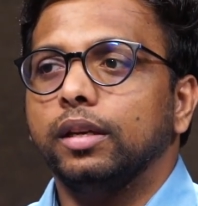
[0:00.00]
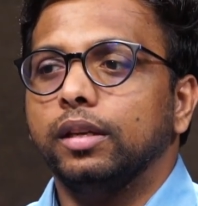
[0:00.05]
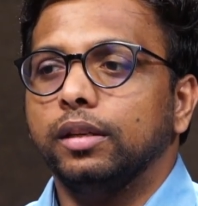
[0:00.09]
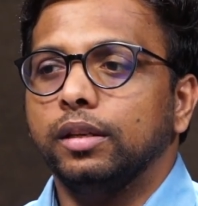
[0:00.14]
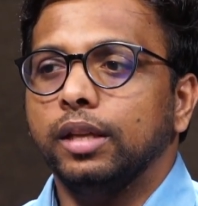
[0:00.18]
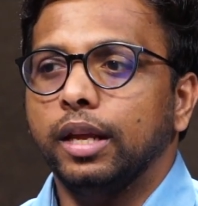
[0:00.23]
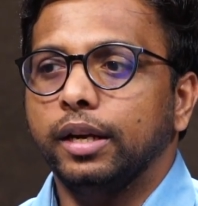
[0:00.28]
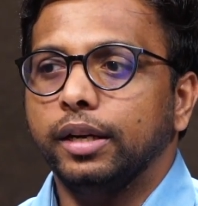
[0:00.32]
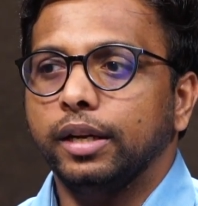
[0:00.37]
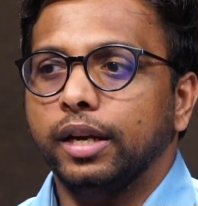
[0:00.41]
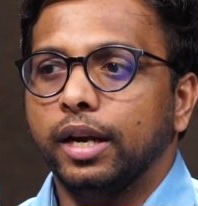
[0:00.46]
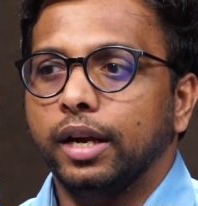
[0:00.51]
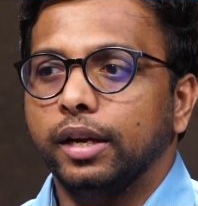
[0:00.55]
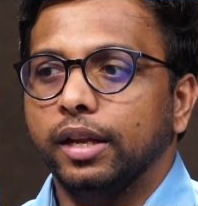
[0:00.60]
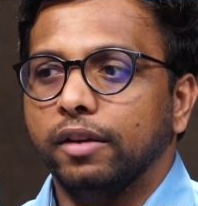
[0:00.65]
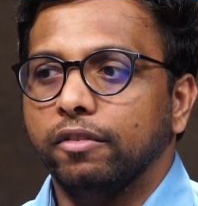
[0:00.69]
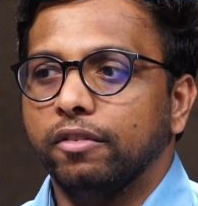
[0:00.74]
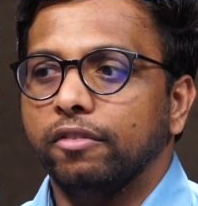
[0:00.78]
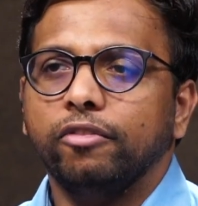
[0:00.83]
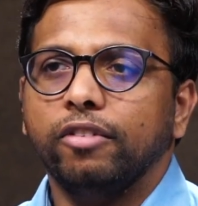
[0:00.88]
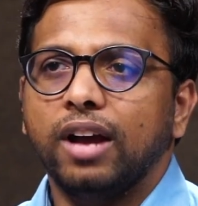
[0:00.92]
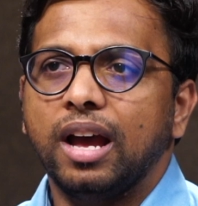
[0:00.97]
ఇన్హెరిటెడ్ అంటే
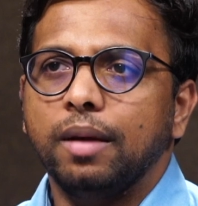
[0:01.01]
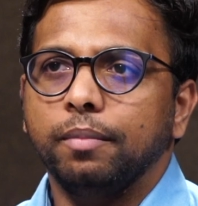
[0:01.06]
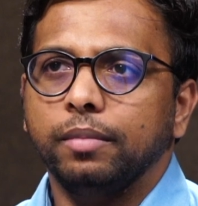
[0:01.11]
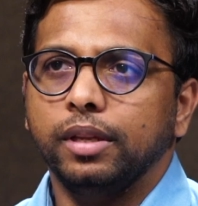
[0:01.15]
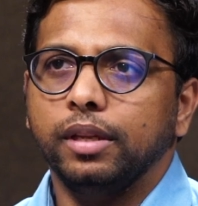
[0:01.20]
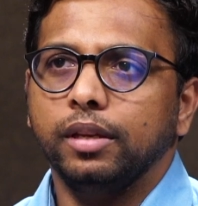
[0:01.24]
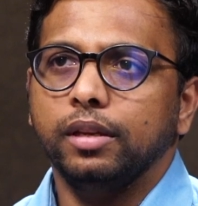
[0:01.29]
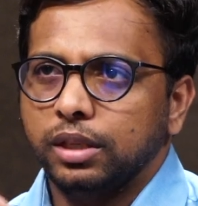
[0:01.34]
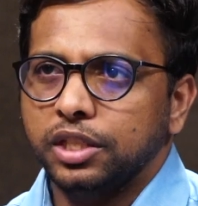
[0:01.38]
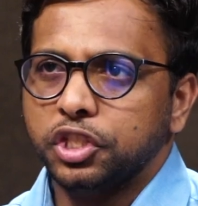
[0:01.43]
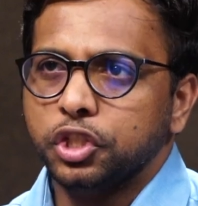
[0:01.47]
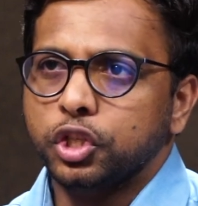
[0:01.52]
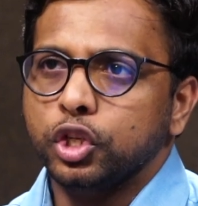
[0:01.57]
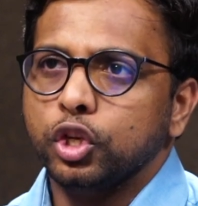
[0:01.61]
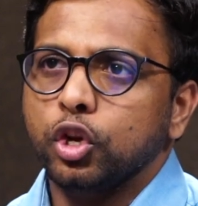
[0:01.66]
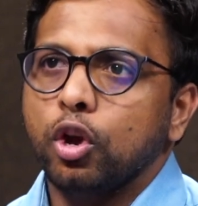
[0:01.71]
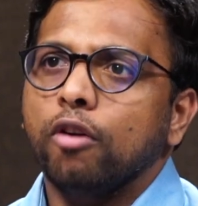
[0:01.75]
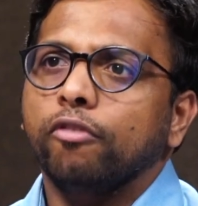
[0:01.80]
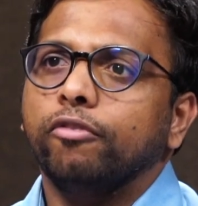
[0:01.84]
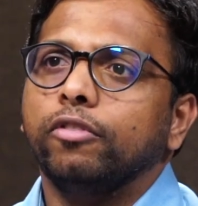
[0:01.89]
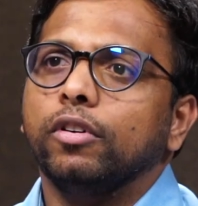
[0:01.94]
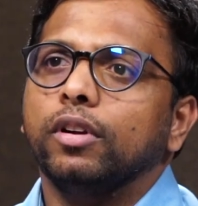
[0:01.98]
ఏమైనా ఫ్యామిలీ హిస్టరీ
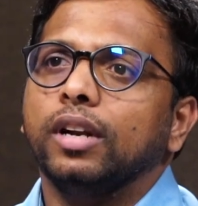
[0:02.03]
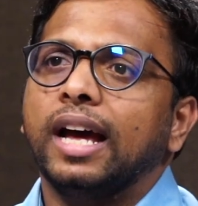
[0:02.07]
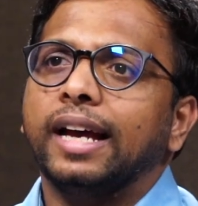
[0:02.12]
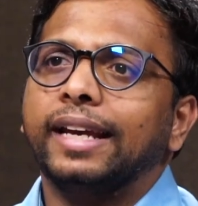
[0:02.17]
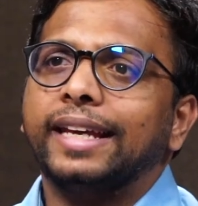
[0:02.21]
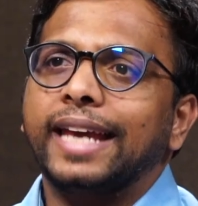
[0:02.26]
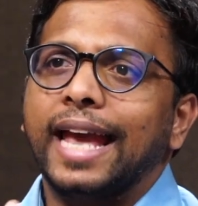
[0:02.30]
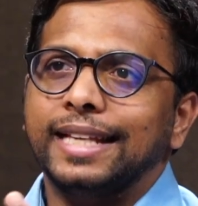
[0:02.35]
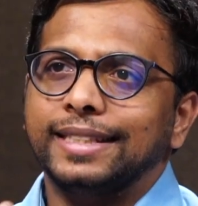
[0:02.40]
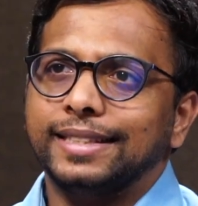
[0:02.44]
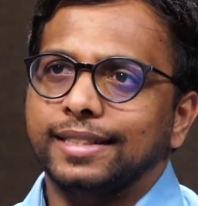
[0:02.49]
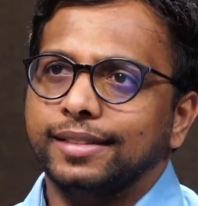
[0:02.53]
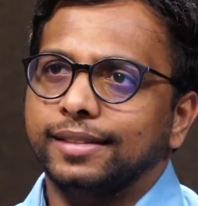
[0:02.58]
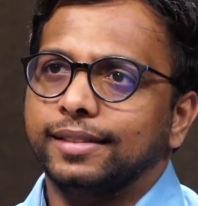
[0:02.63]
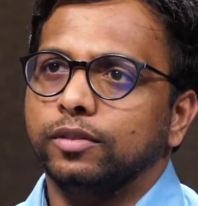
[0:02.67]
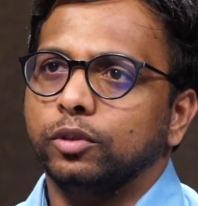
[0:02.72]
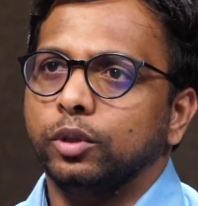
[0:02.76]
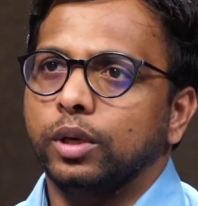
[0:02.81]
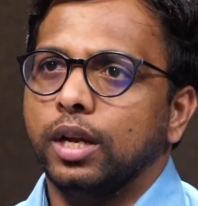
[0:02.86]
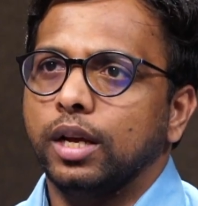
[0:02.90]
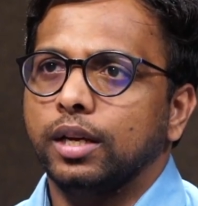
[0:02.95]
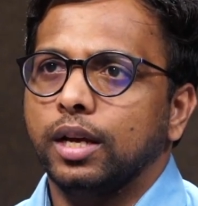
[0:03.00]
ఆఫ్ లంగ్ క్యాన్సర్స్
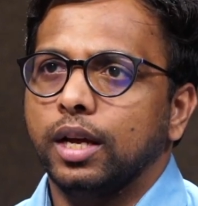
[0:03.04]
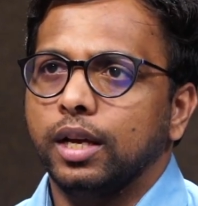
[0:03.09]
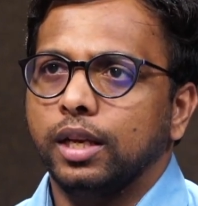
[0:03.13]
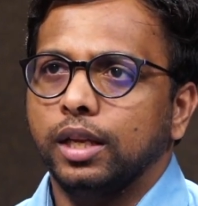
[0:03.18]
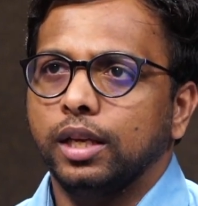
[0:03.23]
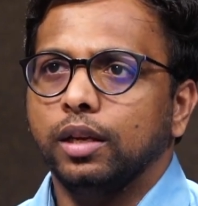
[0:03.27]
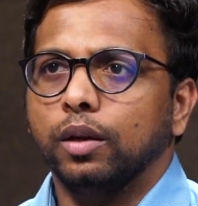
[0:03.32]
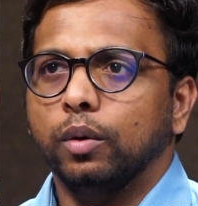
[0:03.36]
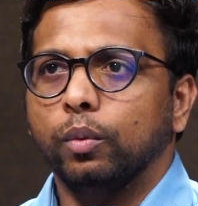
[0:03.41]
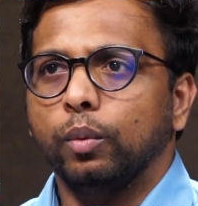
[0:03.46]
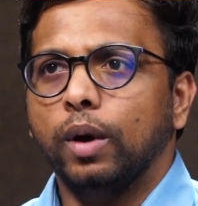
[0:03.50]
ఉన్నా కానీ